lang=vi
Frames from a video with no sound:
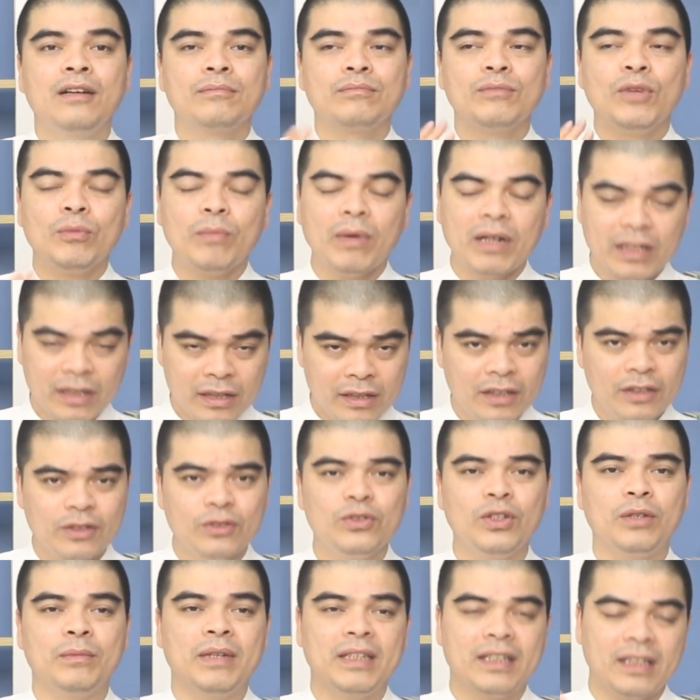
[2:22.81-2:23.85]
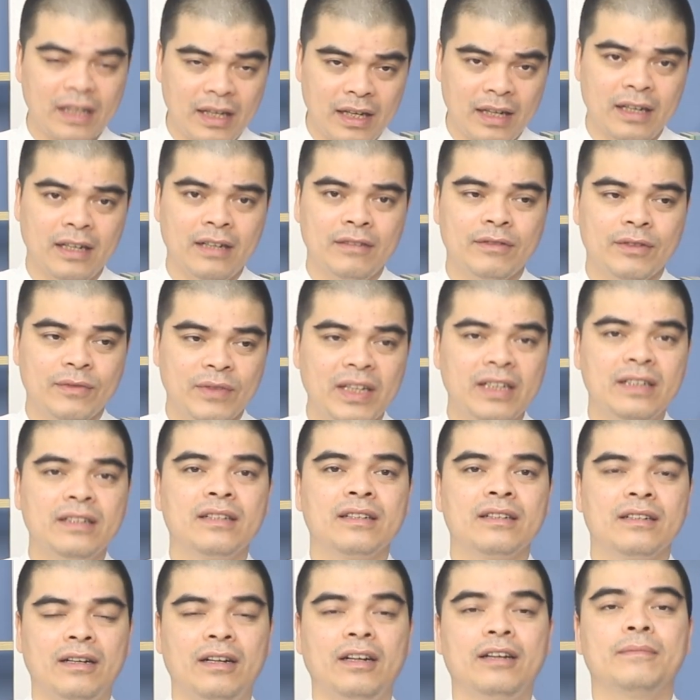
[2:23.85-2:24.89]
bốc bát hương, chuyển bàn thờ, vân vân.
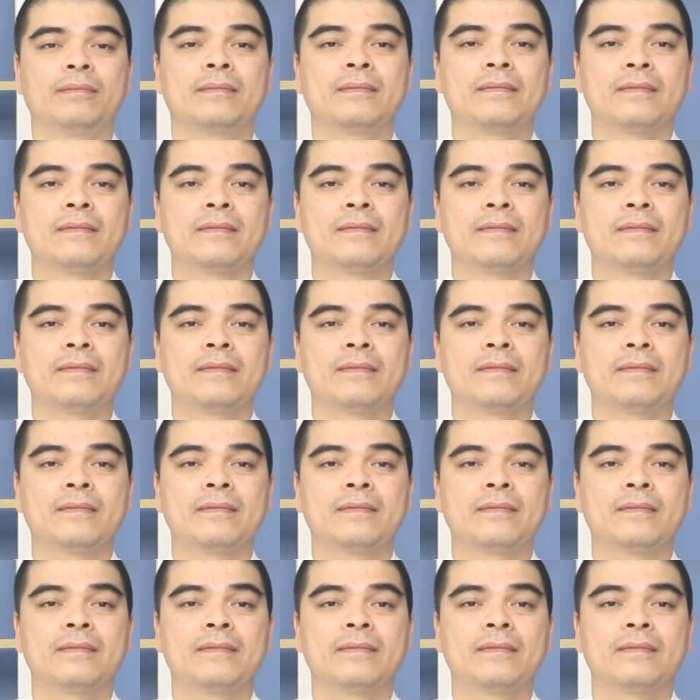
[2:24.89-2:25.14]
Đó.